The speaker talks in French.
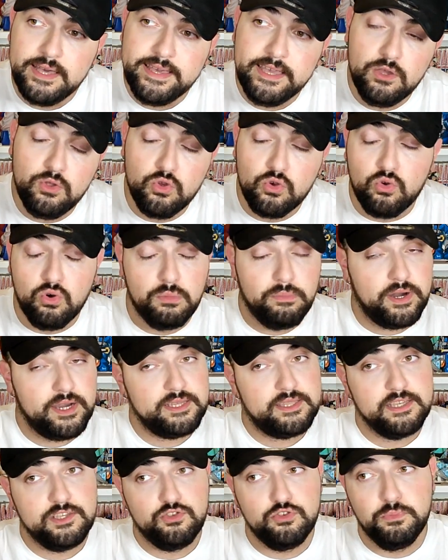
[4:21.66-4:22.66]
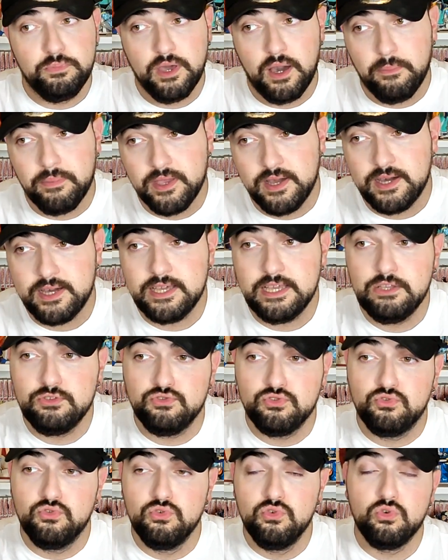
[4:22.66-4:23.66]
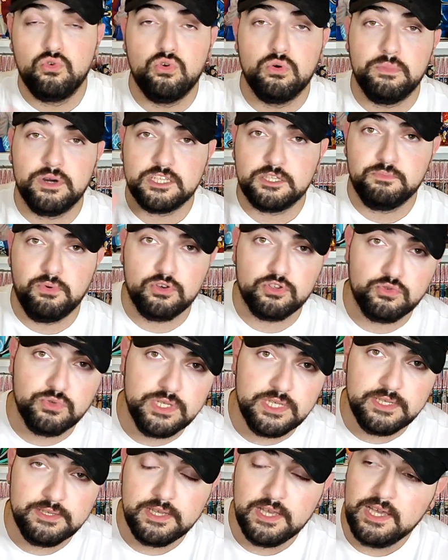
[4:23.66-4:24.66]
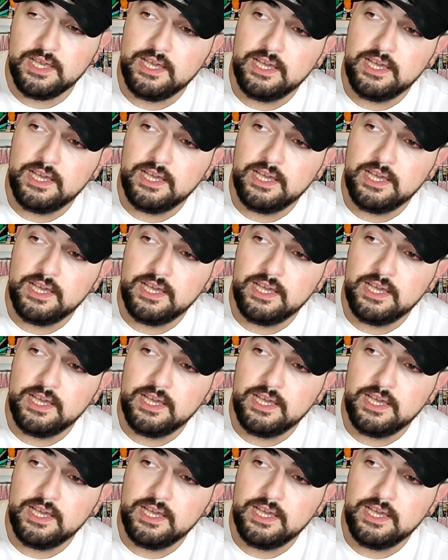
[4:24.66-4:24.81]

et le combat était super bien, et du coup le combat se poursuit,